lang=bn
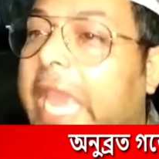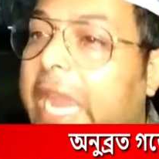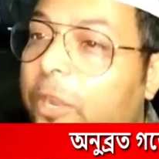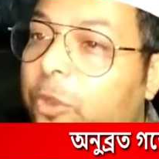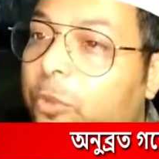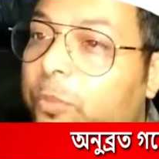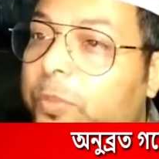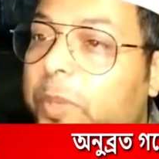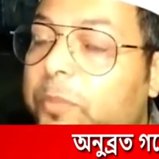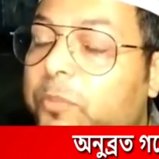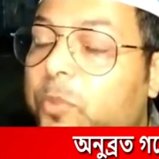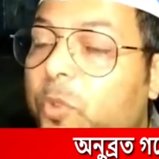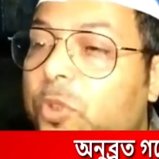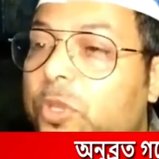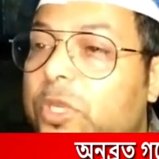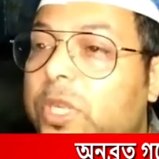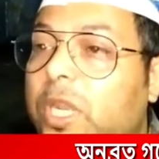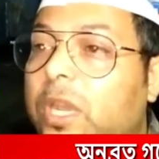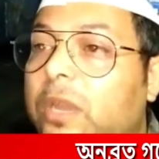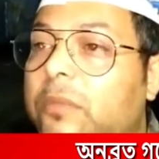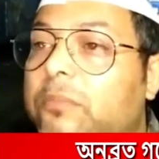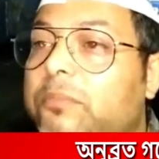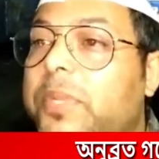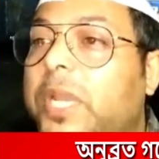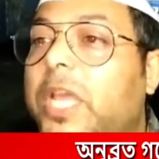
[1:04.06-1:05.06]
ক্যানোপি
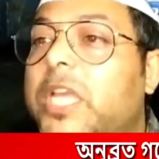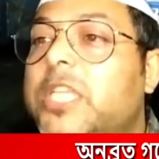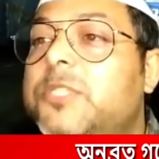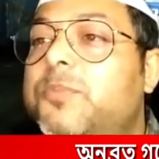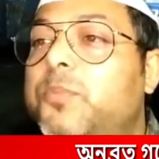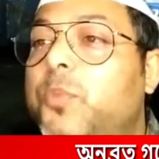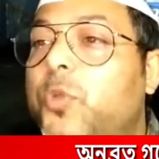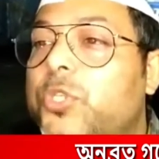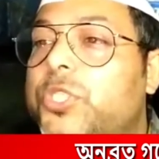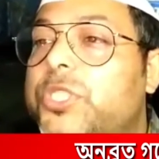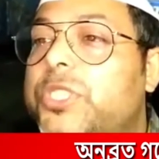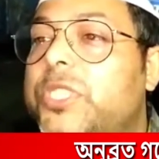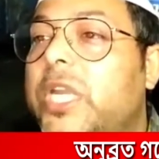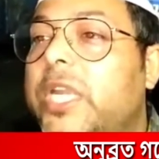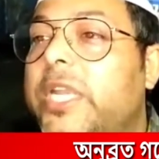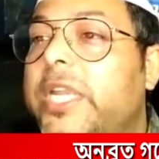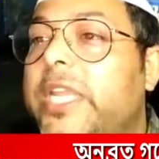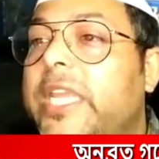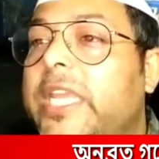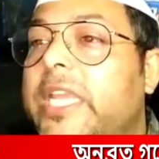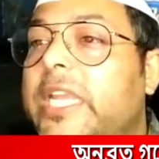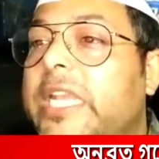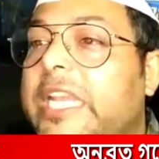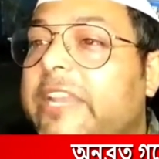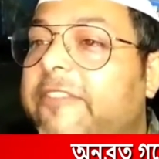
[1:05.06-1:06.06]
প্রোগ্রাম প্লাস
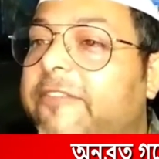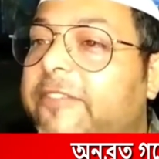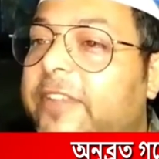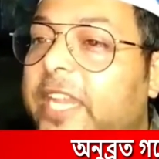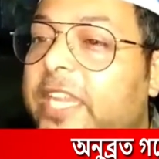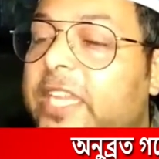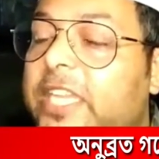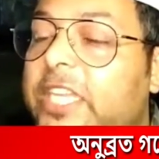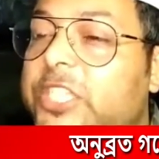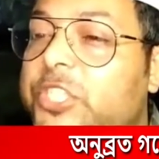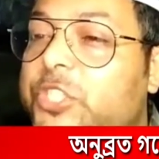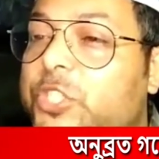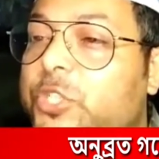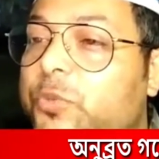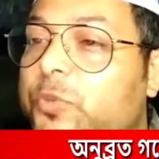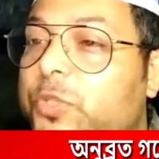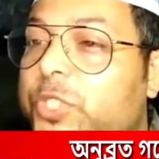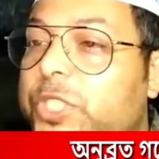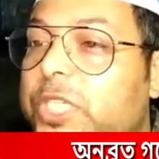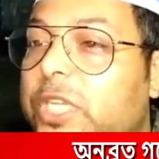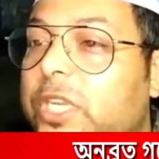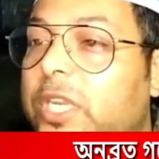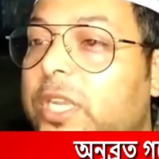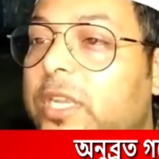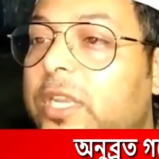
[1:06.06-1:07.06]
পোস্টারিং লিফলেট
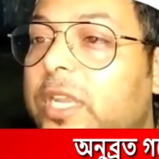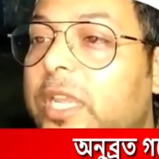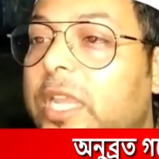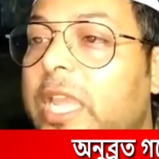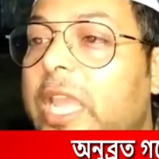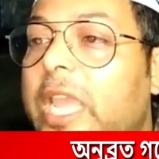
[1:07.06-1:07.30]
ডিস্ট্রিবিউশন